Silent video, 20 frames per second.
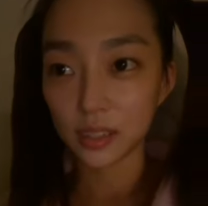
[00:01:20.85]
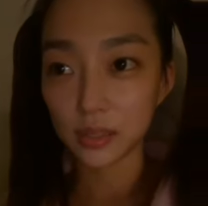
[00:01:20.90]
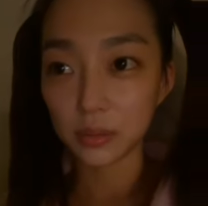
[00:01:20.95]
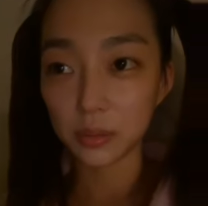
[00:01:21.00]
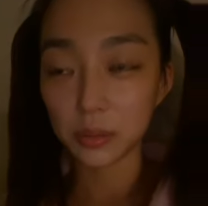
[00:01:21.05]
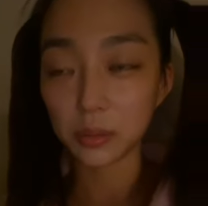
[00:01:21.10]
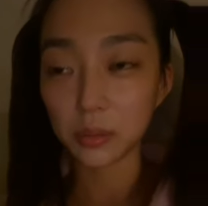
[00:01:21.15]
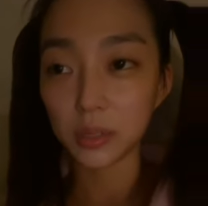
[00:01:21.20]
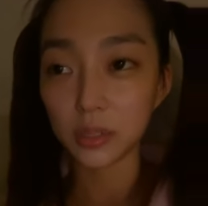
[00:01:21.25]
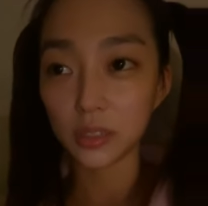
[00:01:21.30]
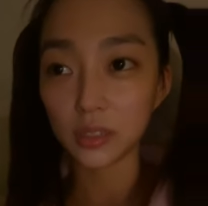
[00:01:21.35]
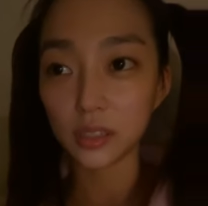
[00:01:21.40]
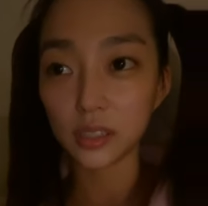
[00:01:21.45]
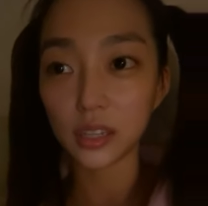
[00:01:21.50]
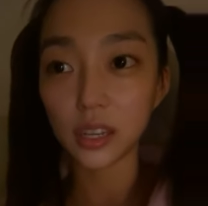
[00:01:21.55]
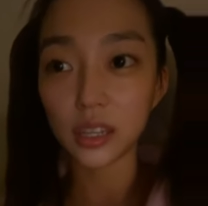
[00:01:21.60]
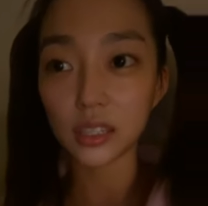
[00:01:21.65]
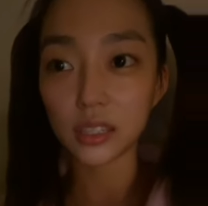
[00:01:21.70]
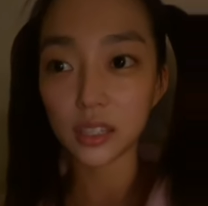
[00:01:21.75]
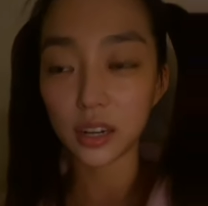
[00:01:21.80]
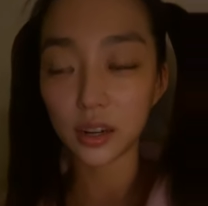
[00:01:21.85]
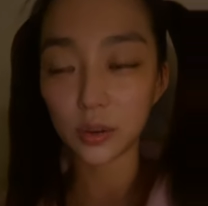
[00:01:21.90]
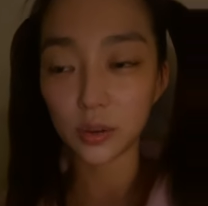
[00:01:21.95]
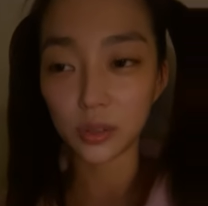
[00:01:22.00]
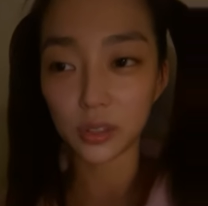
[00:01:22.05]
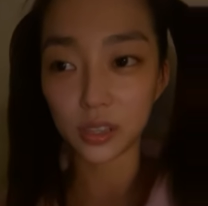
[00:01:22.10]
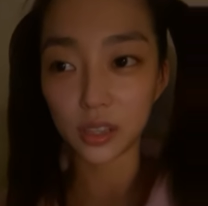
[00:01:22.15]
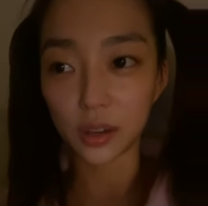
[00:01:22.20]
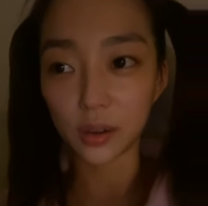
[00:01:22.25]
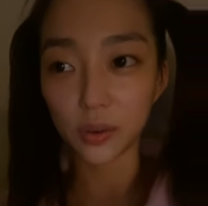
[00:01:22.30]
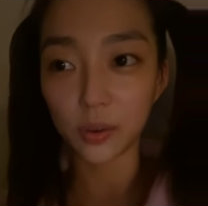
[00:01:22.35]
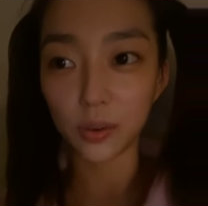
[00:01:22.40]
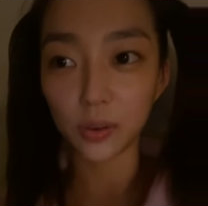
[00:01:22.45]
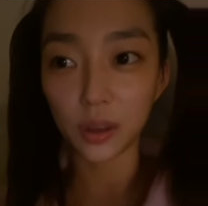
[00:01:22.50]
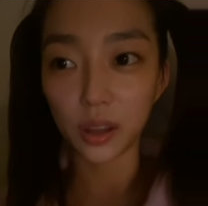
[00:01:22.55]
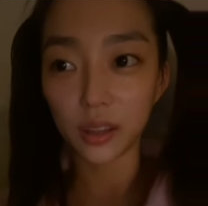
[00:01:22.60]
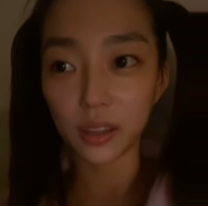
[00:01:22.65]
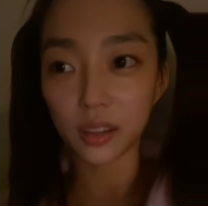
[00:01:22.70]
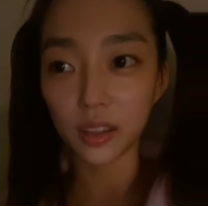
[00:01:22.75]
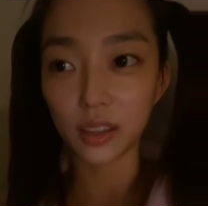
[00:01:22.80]
심심해서 뜨개질하고
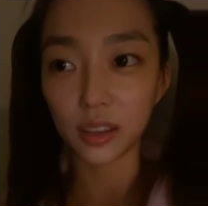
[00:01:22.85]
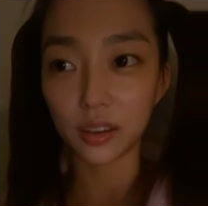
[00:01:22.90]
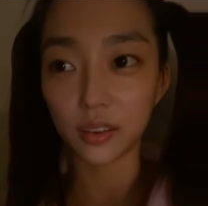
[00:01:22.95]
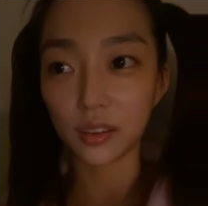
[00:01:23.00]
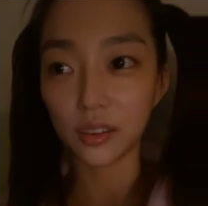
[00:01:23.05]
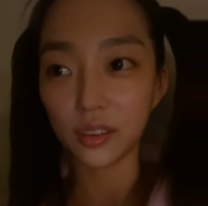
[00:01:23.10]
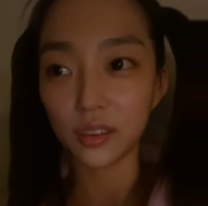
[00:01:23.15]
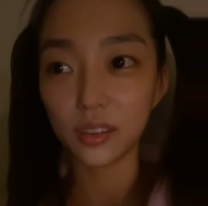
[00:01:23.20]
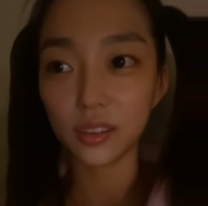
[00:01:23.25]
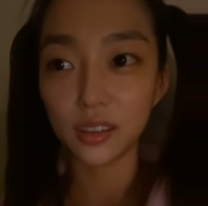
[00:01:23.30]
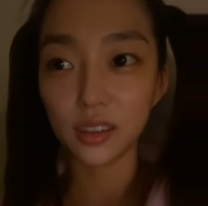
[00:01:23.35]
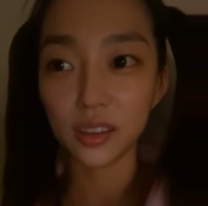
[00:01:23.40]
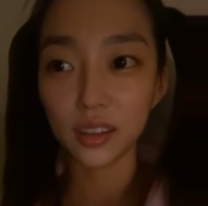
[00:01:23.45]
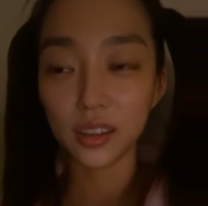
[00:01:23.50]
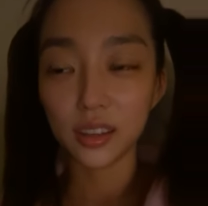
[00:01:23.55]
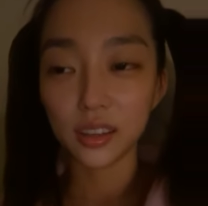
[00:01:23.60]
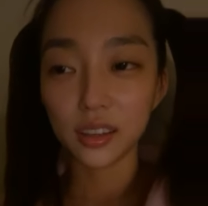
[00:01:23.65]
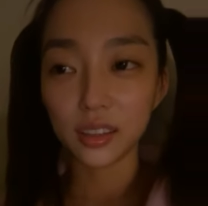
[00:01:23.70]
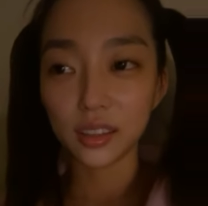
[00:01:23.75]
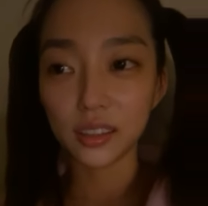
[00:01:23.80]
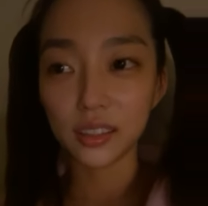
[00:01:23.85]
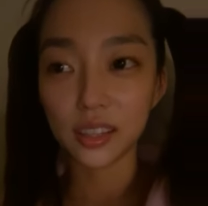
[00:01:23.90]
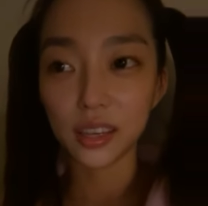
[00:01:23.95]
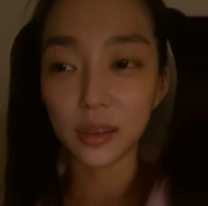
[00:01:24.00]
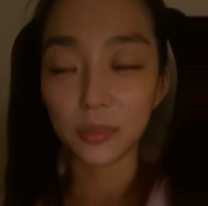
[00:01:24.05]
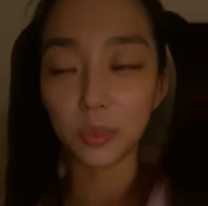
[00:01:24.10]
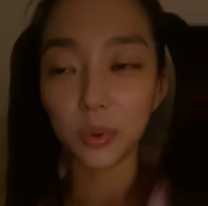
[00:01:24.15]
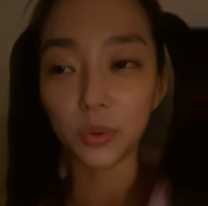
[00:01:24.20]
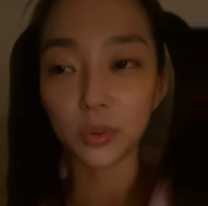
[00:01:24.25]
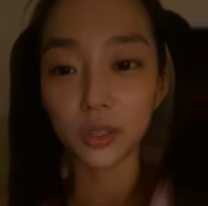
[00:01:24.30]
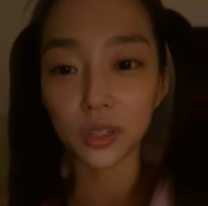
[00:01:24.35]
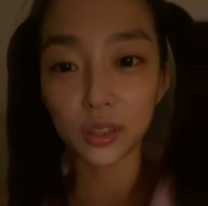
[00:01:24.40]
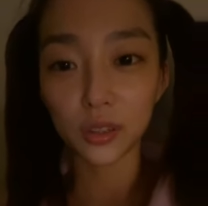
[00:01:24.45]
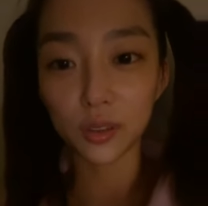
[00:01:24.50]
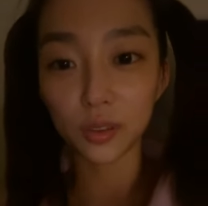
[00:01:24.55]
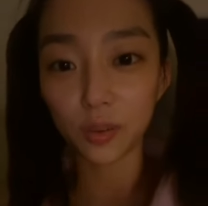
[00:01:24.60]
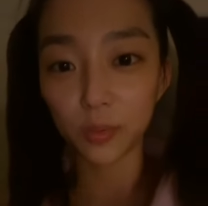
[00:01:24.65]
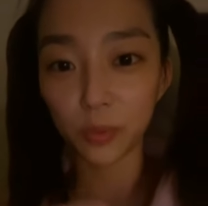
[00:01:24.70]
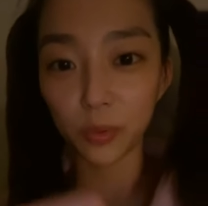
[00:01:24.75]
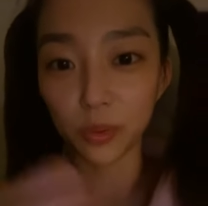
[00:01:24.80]
있다고 하네요. 근데
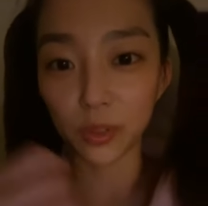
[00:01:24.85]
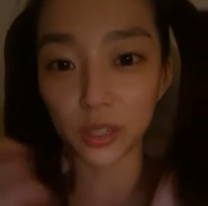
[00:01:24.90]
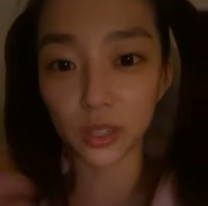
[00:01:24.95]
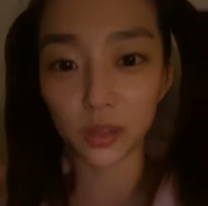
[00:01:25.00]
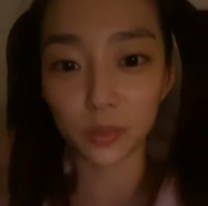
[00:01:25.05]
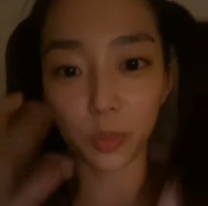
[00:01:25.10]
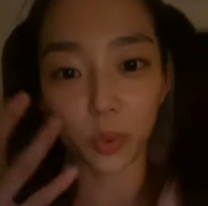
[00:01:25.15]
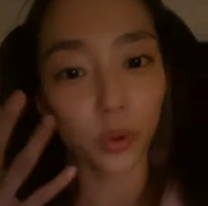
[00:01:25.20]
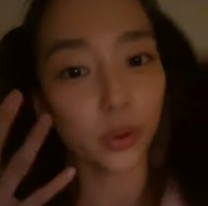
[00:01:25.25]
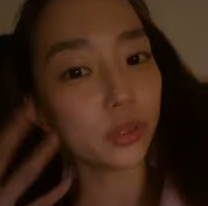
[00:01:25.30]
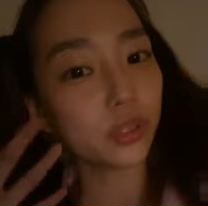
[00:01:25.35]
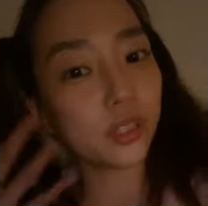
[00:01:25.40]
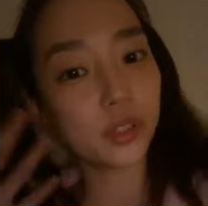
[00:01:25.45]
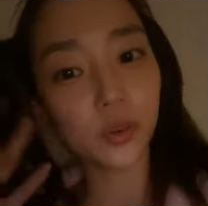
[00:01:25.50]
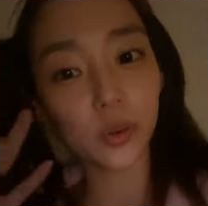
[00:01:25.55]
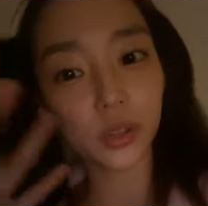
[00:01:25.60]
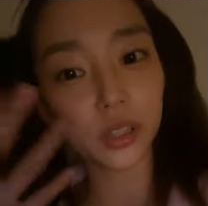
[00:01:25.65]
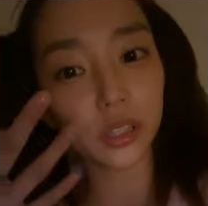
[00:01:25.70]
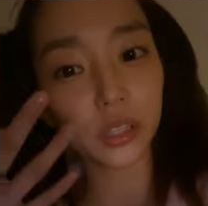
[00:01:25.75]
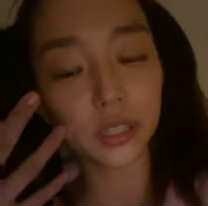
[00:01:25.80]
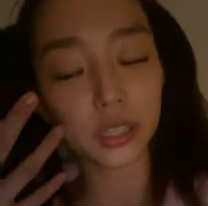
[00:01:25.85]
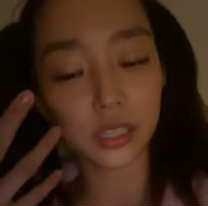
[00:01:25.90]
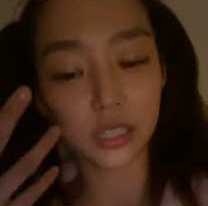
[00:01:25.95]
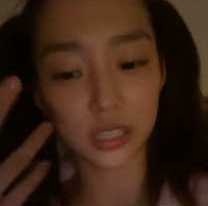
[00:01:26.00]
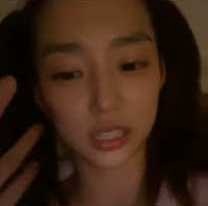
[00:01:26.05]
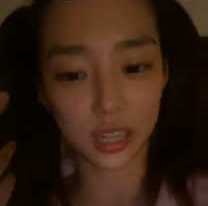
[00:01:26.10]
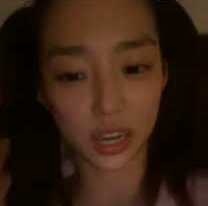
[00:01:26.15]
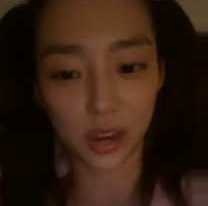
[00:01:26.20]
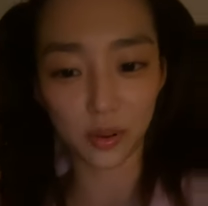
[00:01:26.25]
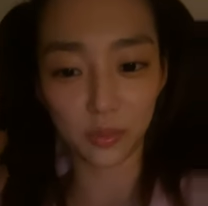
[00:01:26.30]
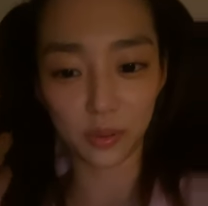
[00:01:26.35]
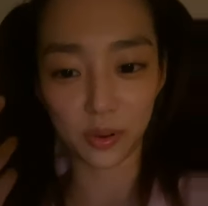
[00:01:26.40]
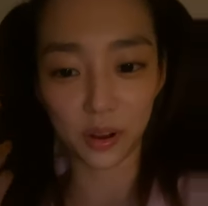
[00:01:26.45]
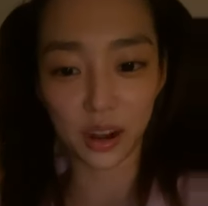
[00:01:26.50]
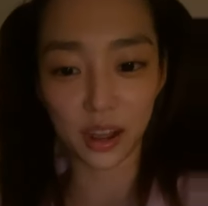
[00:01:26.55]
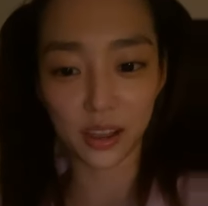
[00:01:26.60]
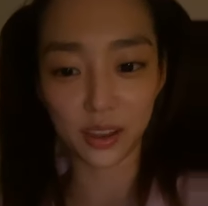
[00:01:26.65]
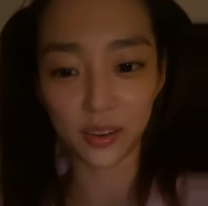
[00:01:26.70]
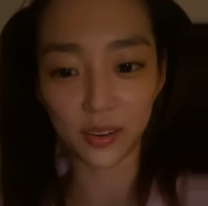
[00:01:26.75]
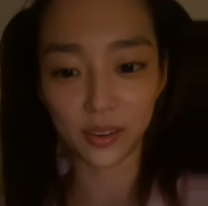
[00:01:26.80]
본인도 본인이 뭘 뜨고 있는지는 잘
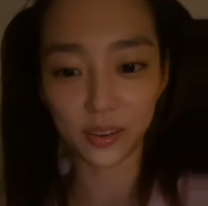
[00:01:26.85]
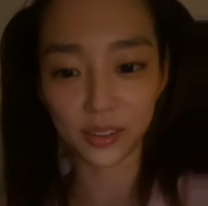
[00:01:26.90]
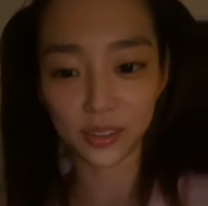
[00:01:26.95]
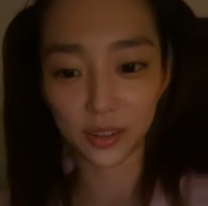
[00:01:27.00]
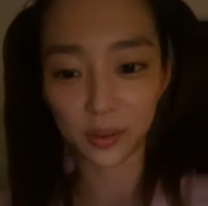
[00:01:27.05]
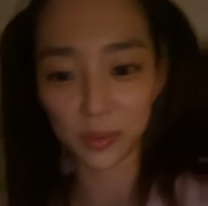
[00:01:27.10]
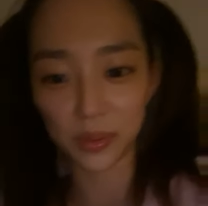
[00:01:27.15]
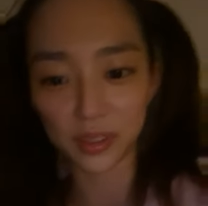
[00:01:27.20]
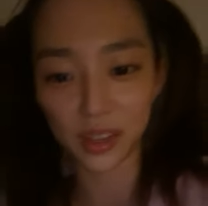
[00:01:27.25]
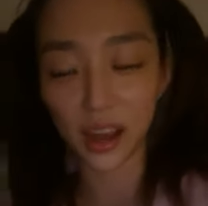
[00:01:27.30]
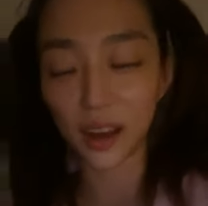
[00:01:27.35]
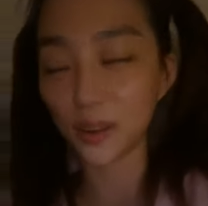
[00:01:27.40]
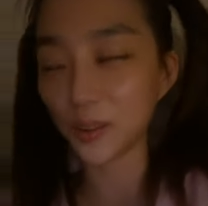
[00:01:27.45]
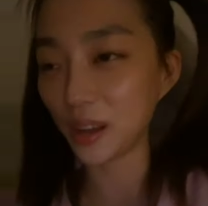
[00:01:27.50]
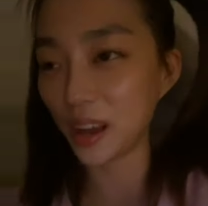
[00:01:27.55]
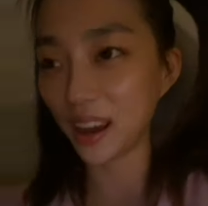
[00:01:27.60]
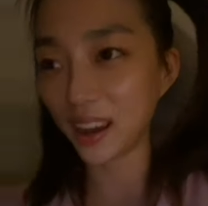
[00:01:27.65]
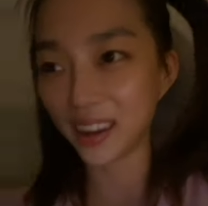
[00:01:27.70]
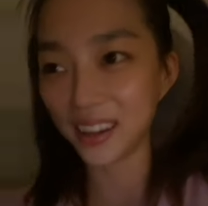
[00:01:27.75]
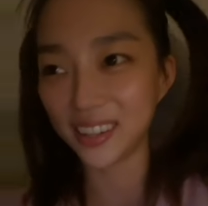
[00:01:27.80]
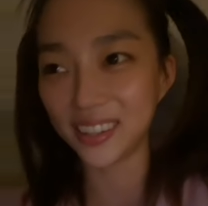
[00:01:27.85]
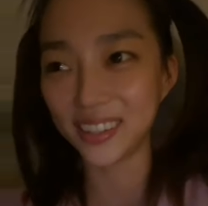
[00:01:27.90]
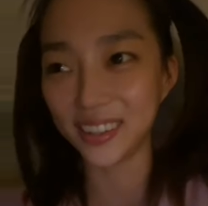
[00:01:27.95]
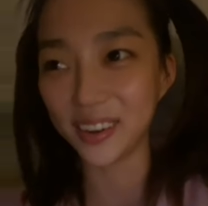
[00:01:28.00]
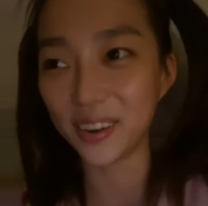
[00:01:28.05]
몰라요. 저번에 아, 아까